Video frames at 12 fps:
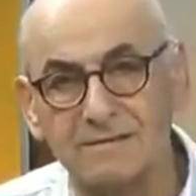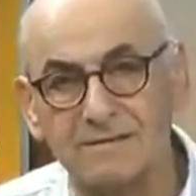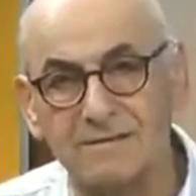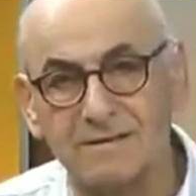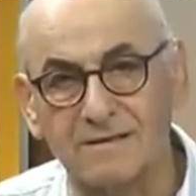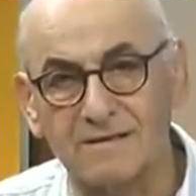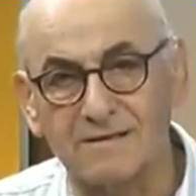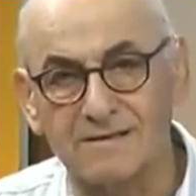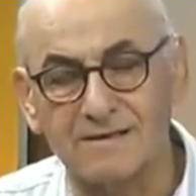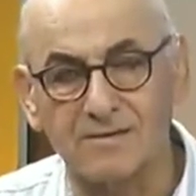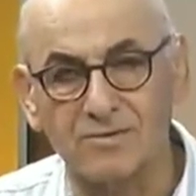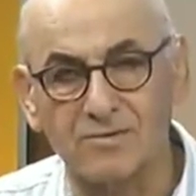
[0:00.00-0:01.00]
tarih
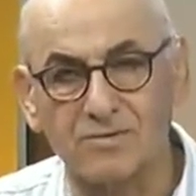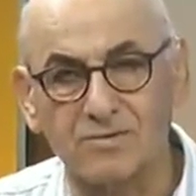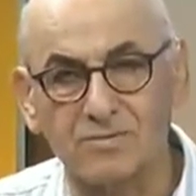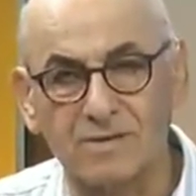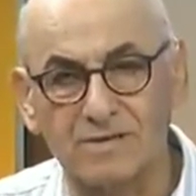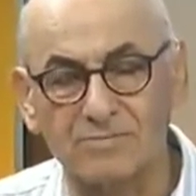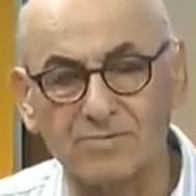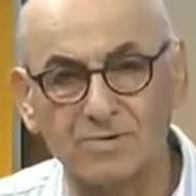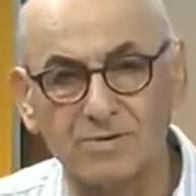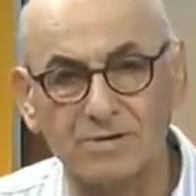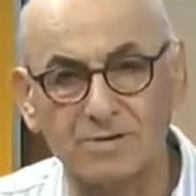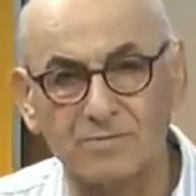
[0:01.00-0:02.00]
ise unutulmaz. Bugün
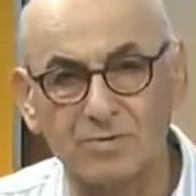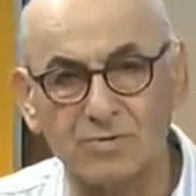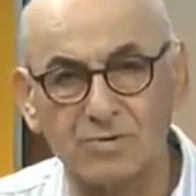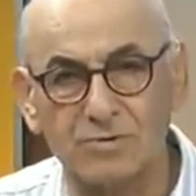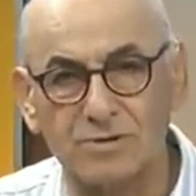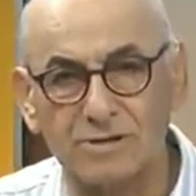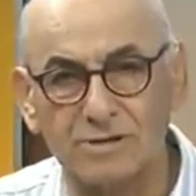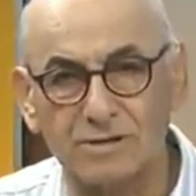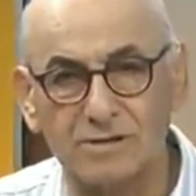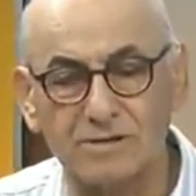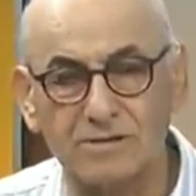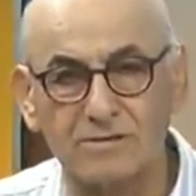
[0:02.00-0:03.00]
23.
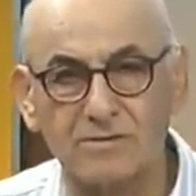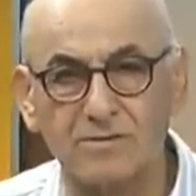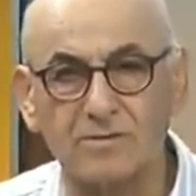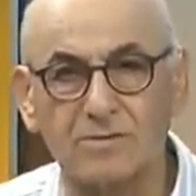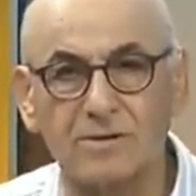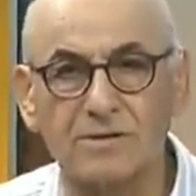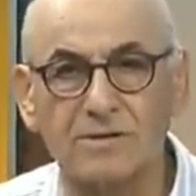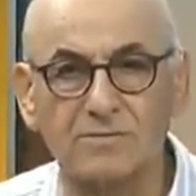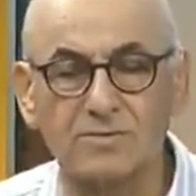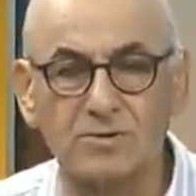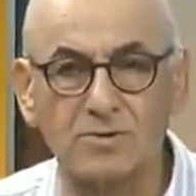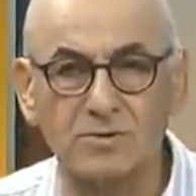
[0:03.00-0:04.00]
yılı 17
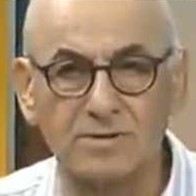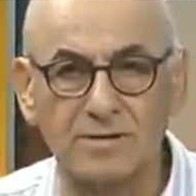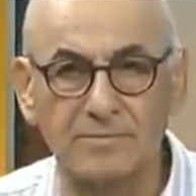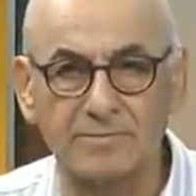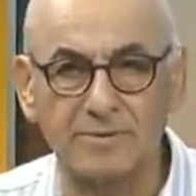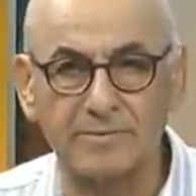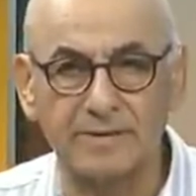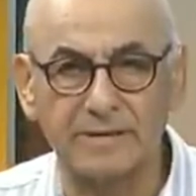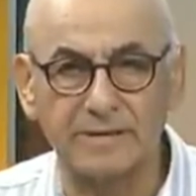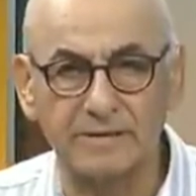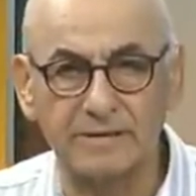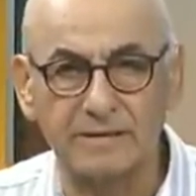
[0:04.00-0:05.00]
Ağustos
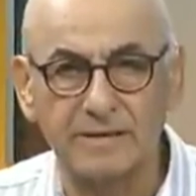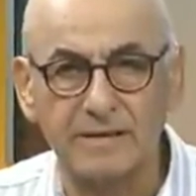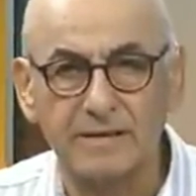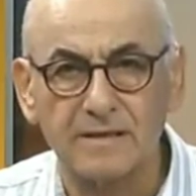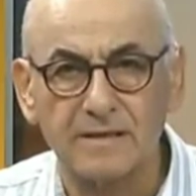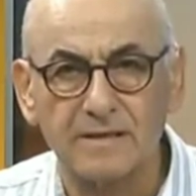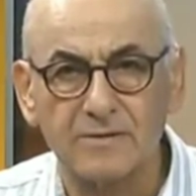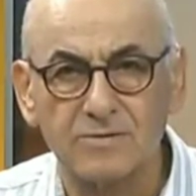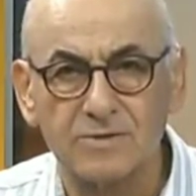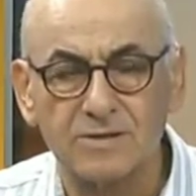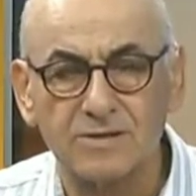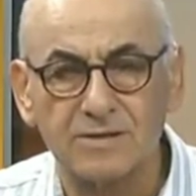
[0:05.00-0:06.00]
depreminin
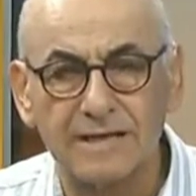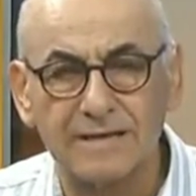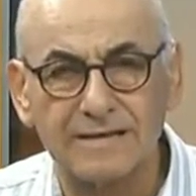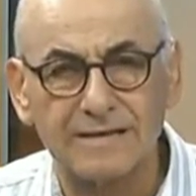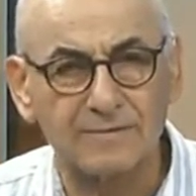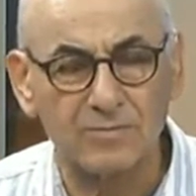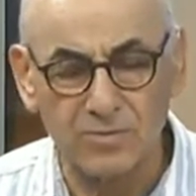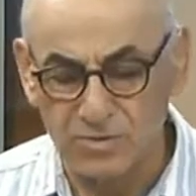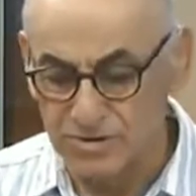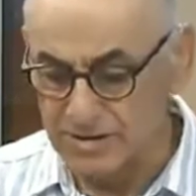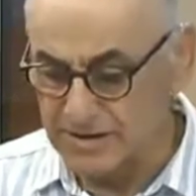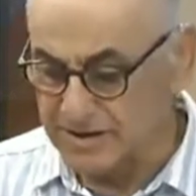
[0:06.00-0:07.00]
üzerinden 23
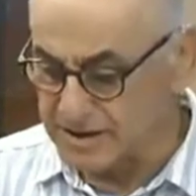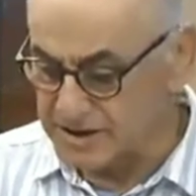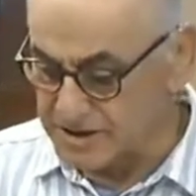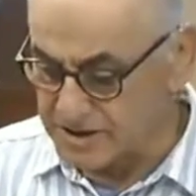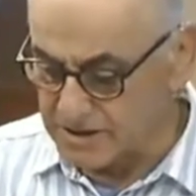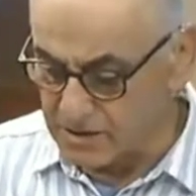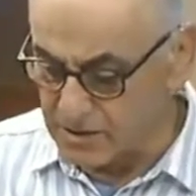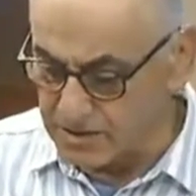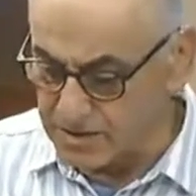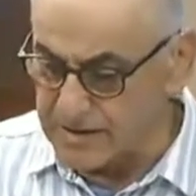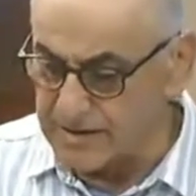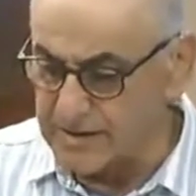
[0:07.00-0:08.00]
yıl geçti. Onunla
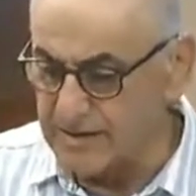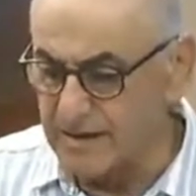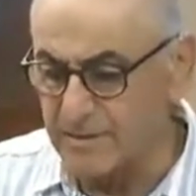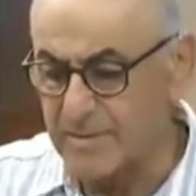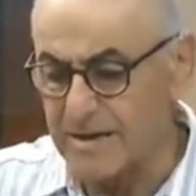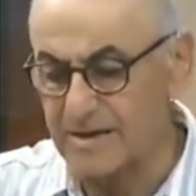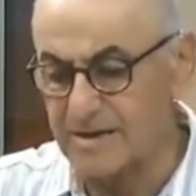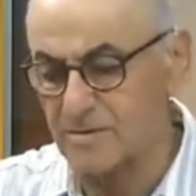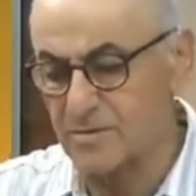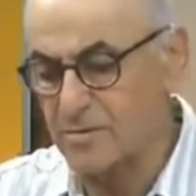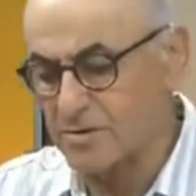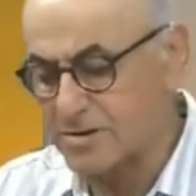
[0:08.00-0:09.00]
ilgili haberler
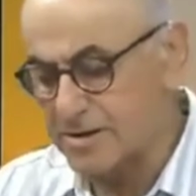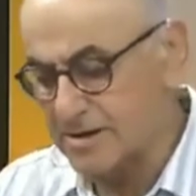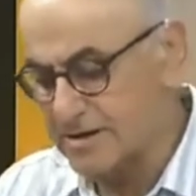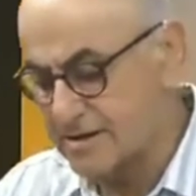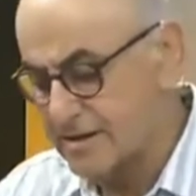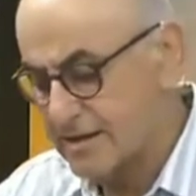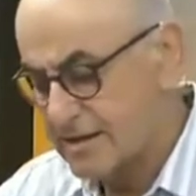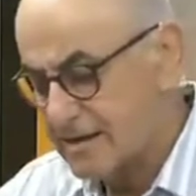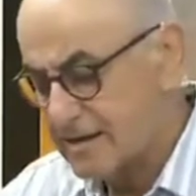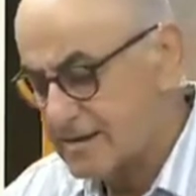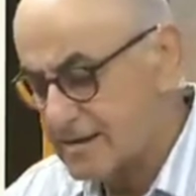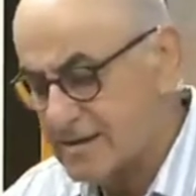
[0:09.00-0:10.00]
okuyacağız.
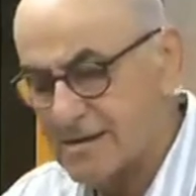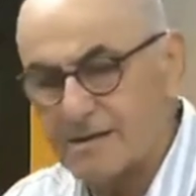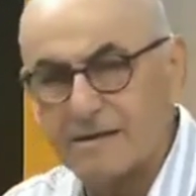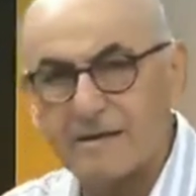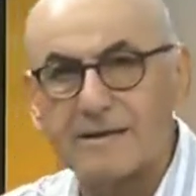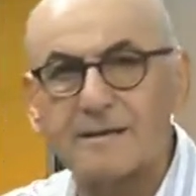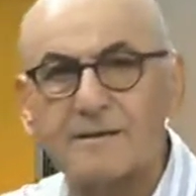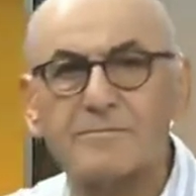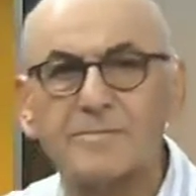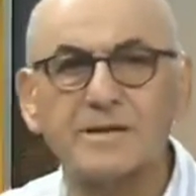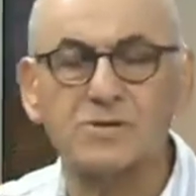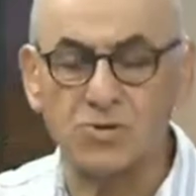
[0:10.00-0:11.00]
İşte
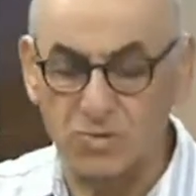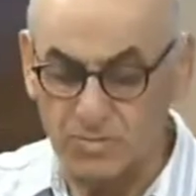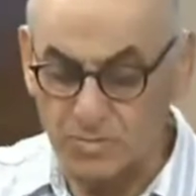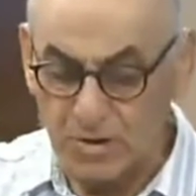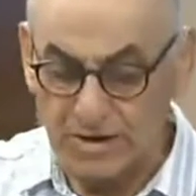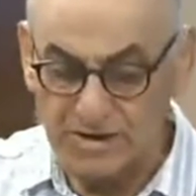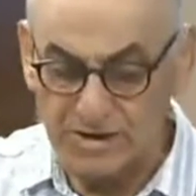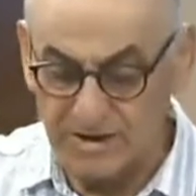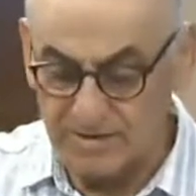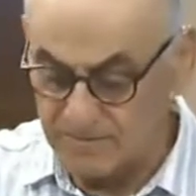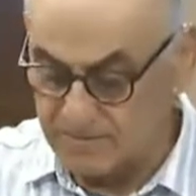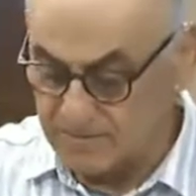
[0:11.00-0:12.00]
pek çok bu akşam
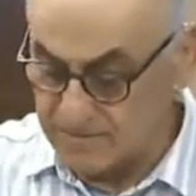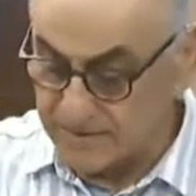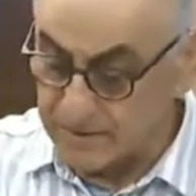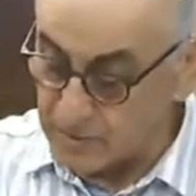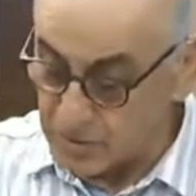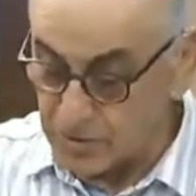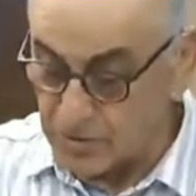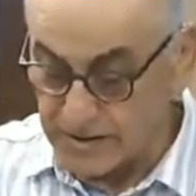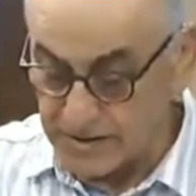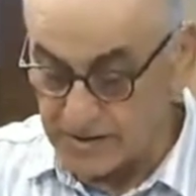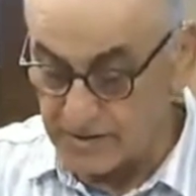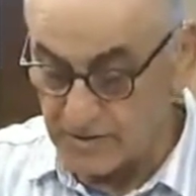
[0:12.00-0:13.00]
ve bugün de
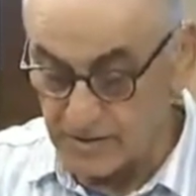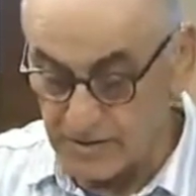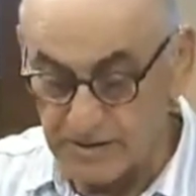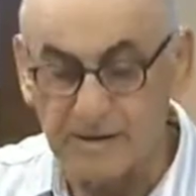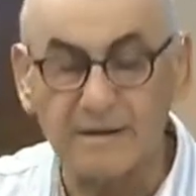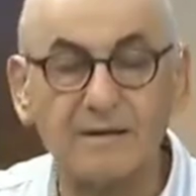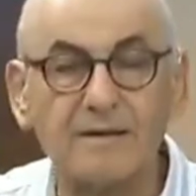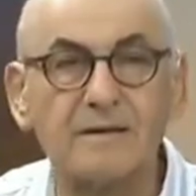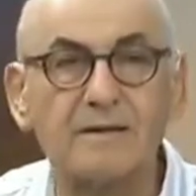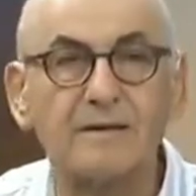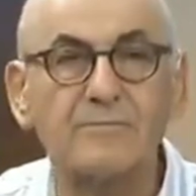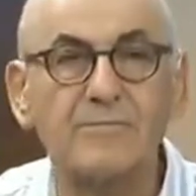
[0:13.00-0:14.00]
öyle
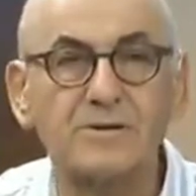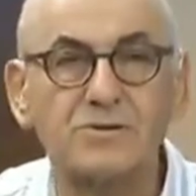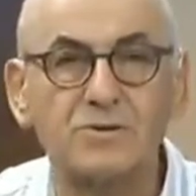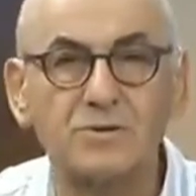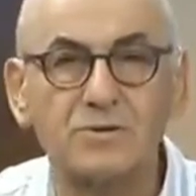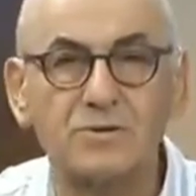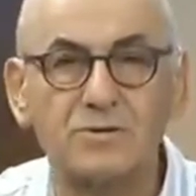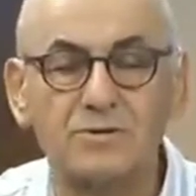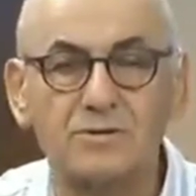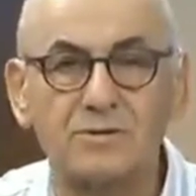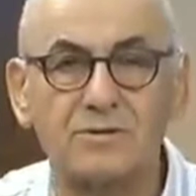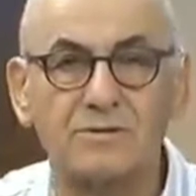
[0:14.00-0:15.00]
pek çok
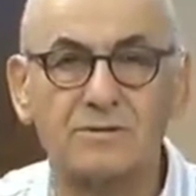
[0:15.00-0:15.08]
e,